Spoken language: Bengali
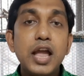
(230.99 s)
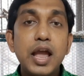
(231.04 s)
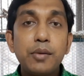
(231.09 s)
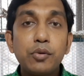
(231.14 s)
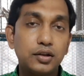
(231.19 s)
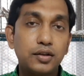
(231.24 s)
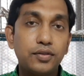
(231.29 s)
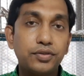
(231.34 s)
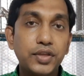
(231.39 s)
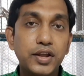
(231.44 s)

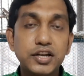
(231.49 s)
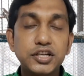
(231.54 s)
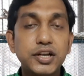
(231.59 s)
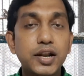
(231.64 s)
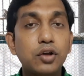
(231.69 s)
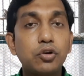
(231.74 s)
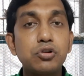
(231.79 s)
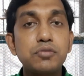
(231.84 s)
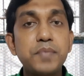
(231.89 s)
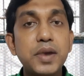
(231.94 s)
এবং তারা
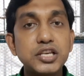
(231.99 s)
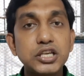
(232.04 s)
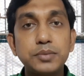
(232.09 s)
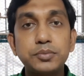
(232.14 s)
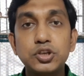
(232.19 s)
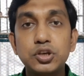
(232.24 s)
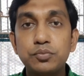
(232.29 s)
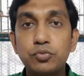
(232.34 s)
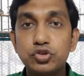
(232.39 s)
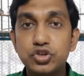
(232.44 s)
সারাক্ষণ
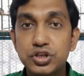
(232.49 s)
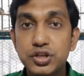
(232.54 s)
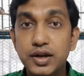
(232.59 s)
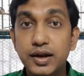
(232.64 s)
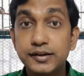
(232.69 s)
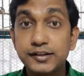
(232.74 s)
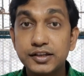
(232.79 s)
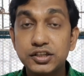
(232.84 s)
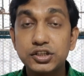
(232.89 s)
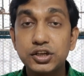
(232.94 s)
পাশাপাশি বসে
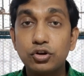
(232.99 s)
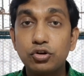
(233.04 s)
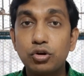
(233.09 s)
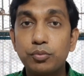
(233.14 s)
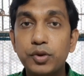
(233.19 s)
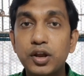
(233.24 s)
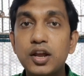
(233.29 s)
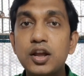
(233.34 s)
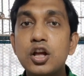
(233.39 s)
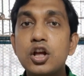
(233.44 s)
থাকার চেষ্টা
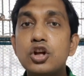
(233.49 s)
করবে